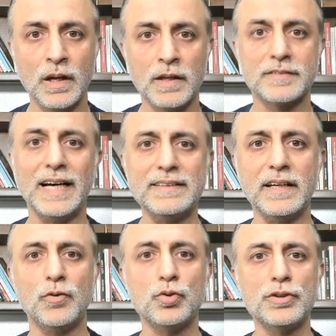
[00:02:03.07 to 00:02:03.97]

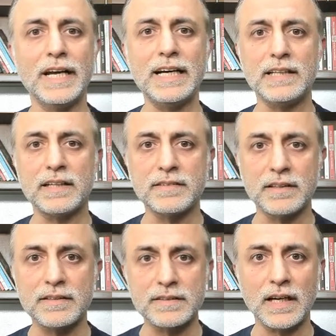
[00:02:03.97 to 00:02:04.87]
Zaten onu ne kadar
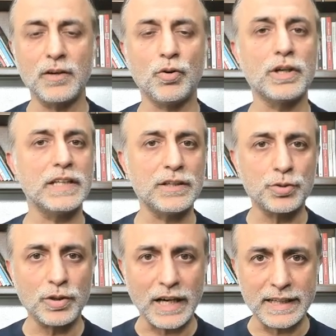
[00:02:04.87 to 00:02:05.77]
tanırsak o kadar
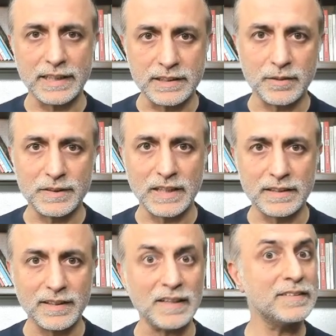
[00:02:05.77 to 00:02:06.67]
çok hayranlığımız
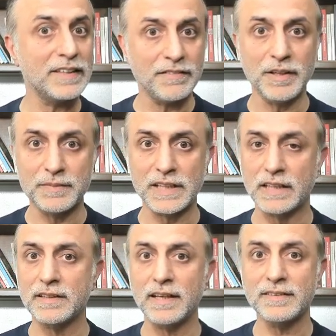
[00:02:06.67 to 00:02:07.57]
artar, sevgimiz
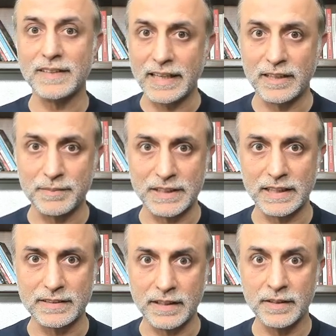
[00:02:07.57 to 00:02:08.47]
artar, saygımız
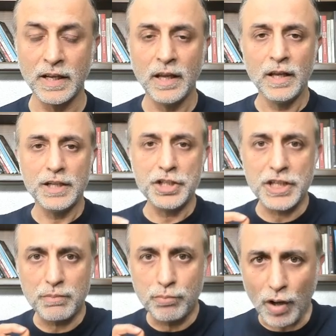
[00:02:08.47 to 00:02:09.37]
artar.
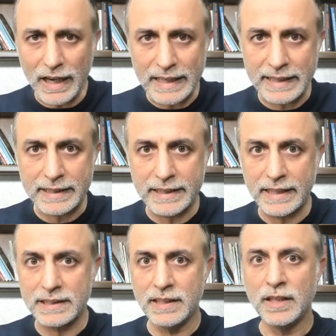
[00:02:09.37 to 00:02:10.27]
İşte bu
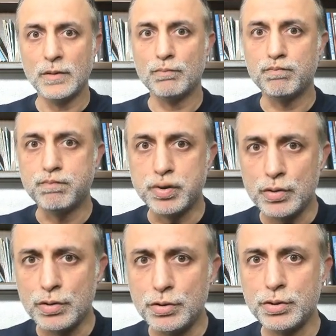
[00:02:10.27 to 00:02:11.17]
ayetler
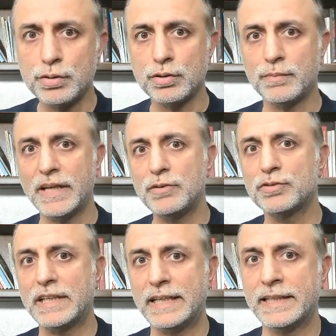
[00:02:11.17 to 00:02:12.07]
bunu düşündürmek
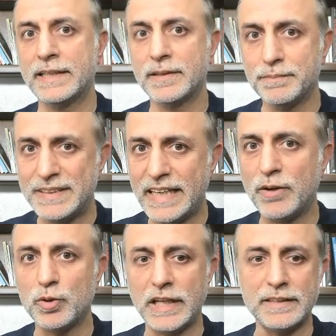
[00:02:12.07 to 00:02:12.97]
üzere bize
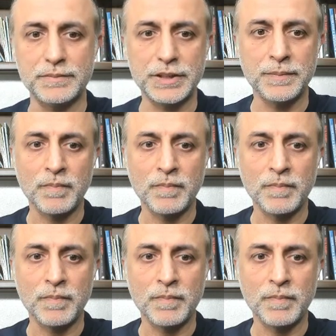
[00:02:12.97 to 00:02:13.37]
yollanmış.